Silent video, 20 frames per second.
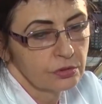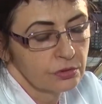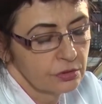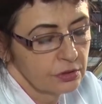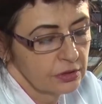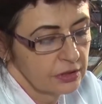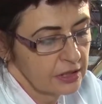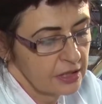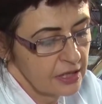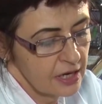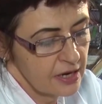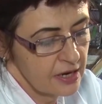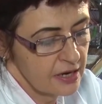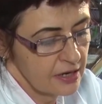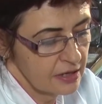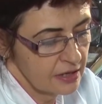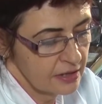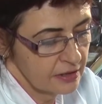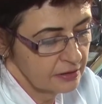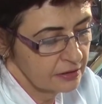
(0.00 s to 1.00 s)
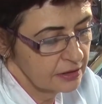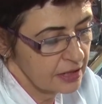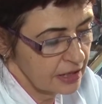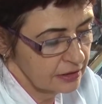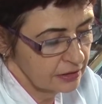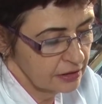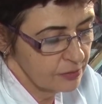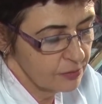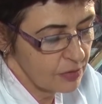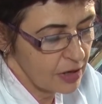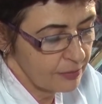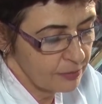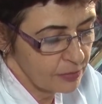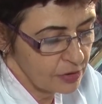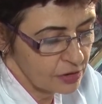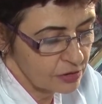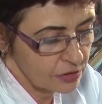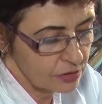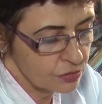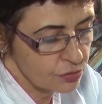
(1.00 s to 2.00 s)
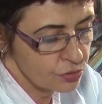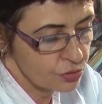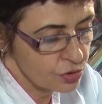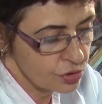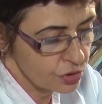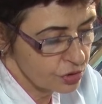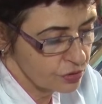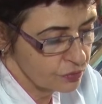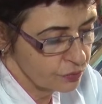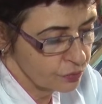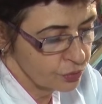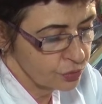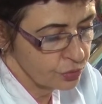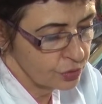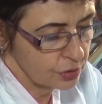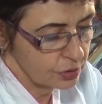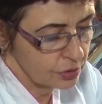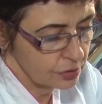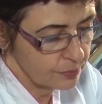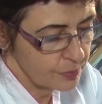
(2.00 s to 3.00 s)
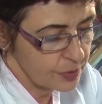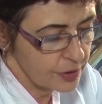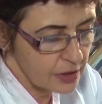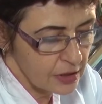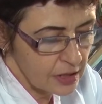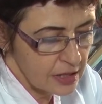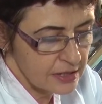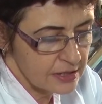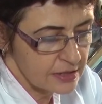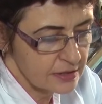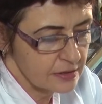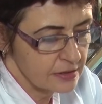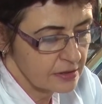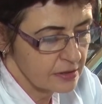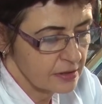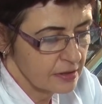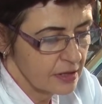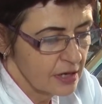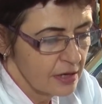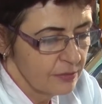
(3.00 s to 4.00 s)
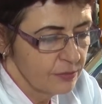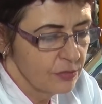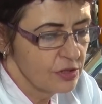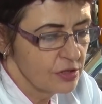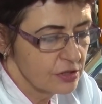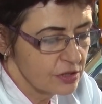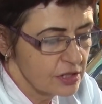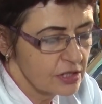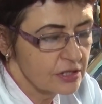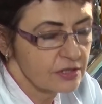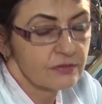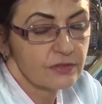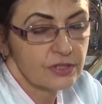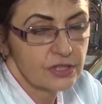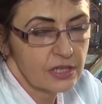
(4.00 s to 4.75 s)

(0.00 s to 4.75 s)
На данный момент существует приказ Министерства